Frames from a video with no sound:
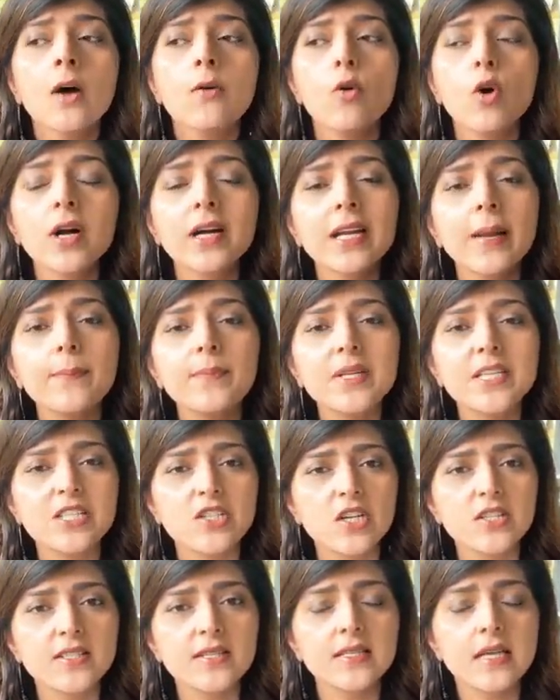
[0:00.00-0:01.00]
वो अगर अपने
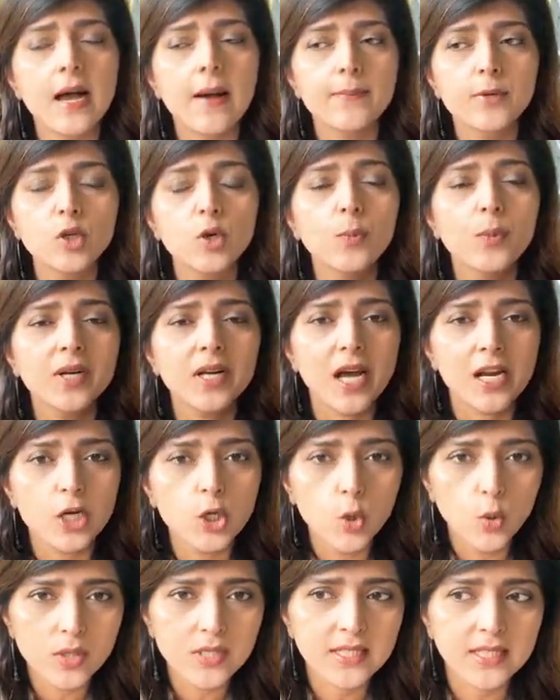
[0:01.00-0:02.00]
स्ट्रेसेस आपके ऊपर
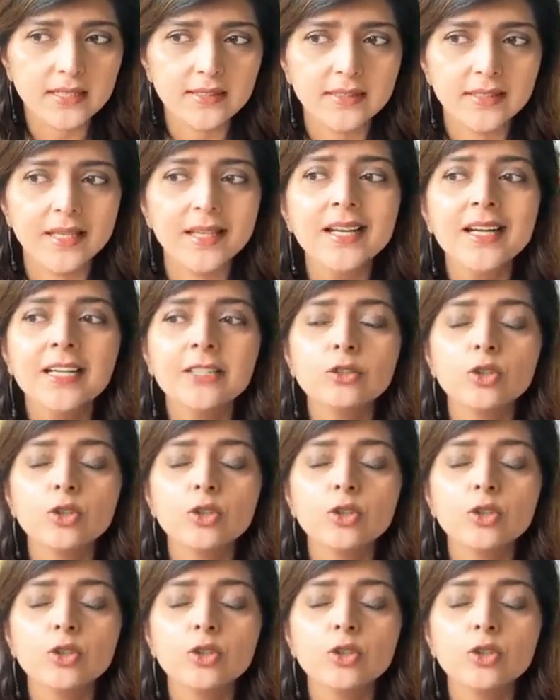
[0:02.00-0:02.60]
अनलोड करते हैं